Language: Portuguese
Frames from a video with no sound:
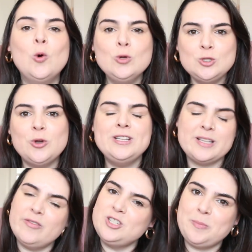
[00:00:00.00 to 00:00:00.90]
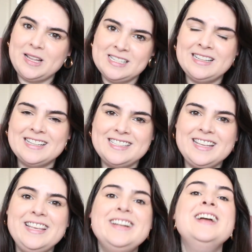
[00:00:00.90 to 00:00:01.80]
Os dois que eu vou te apresentar a
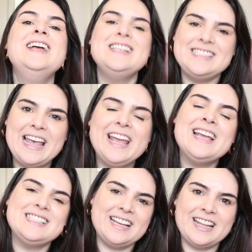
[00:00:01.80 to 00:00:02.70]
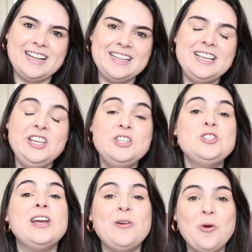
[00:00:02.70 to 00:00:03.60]
seguir seguem essa
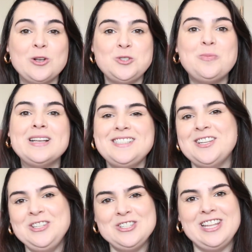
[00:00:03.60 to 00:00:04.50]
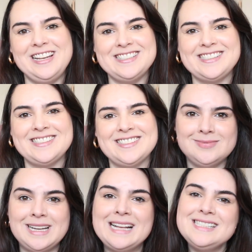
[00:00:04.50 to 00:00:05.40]
característica e eu gosto bastante deles.
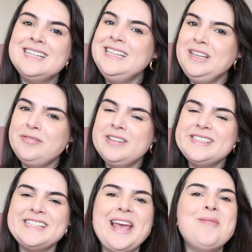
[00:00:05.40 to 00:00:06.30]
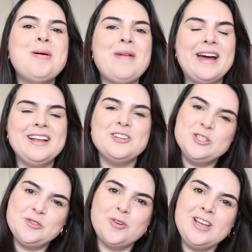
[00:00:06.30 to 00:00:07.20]
A Sanives é uma marca de
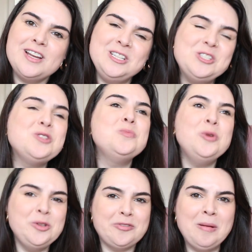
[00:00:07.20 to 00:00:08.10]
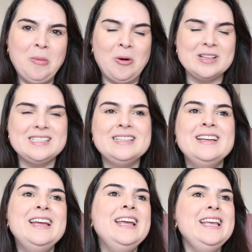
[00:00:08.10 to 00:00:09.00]
esfoliantes muito famosa
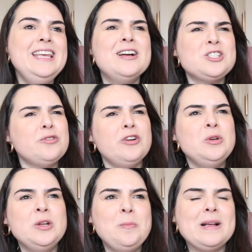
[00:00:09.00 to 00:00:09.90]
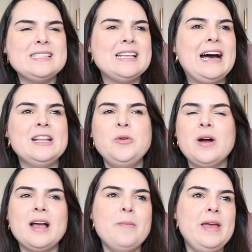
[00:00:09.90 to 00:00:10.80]
e acho que foi no ano passado eu
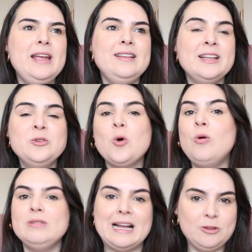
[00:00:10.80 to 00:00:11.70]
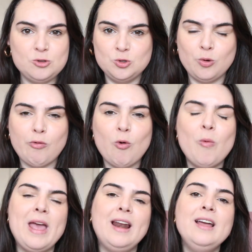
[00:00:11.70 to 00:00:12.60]
acabei tendo contato de novo
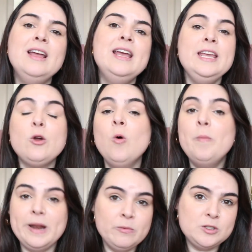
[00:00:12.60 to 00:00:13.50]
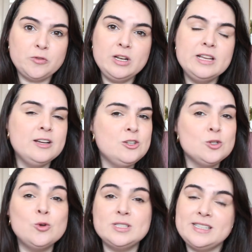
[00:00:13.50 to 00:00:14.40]
com ela e comprei um
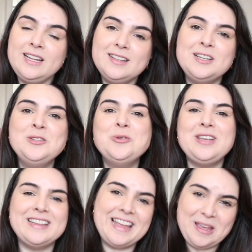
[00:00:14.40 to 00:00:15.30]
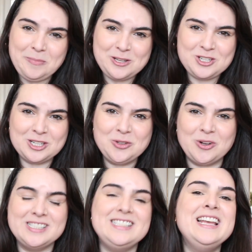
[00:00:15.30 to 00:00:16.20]
esfoliante, gostei tanto que até repeti a
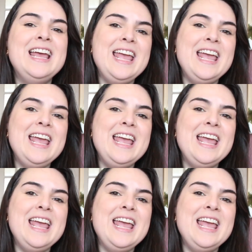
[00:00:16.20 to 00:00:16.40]
dose.